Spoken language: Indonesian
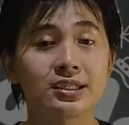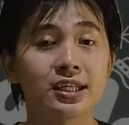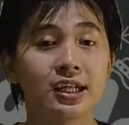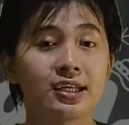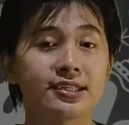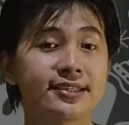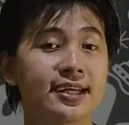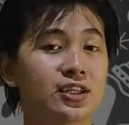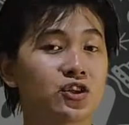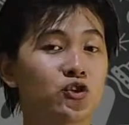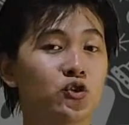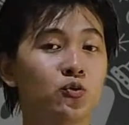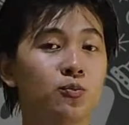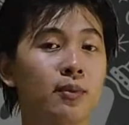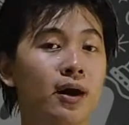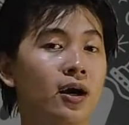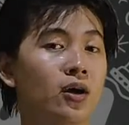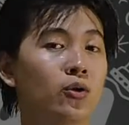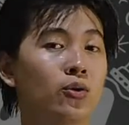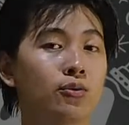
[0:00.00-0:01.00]
salah satu
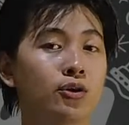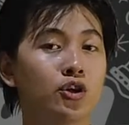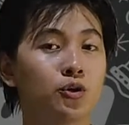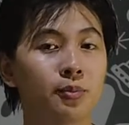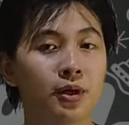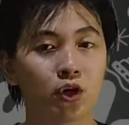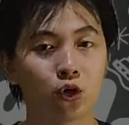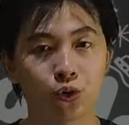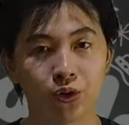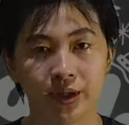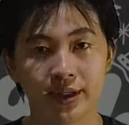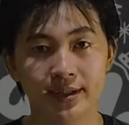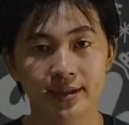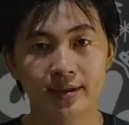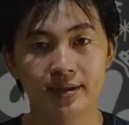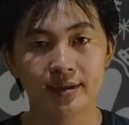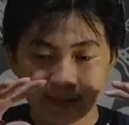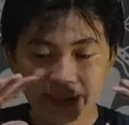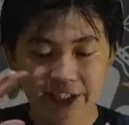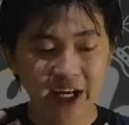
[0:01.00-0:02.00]
makhluk humanoid
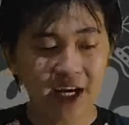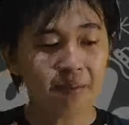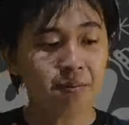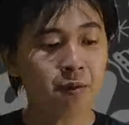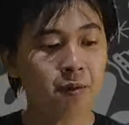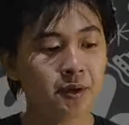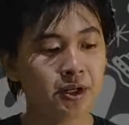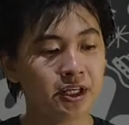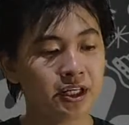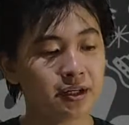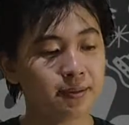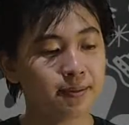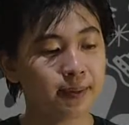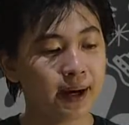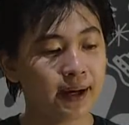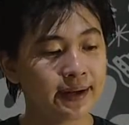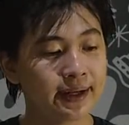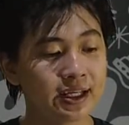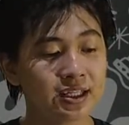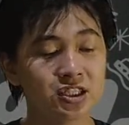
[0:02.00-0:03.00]
yang memiliki
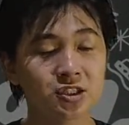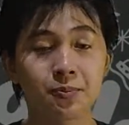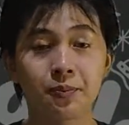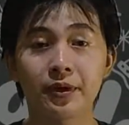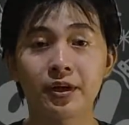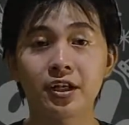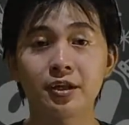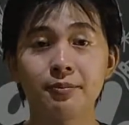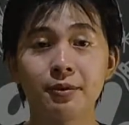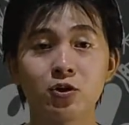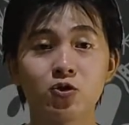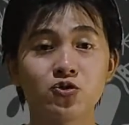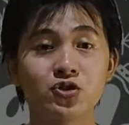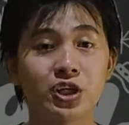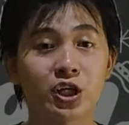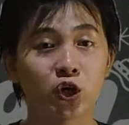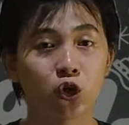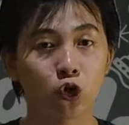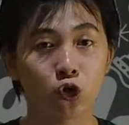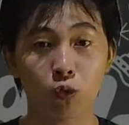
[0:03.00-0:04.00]
badan seperti
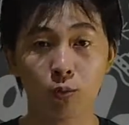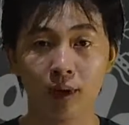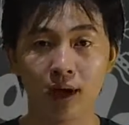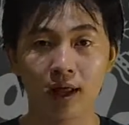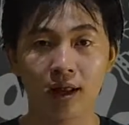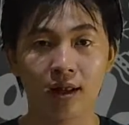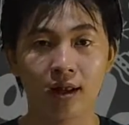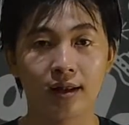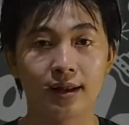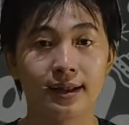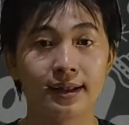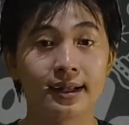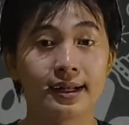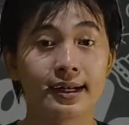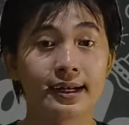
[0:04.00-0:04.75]
manusia normal.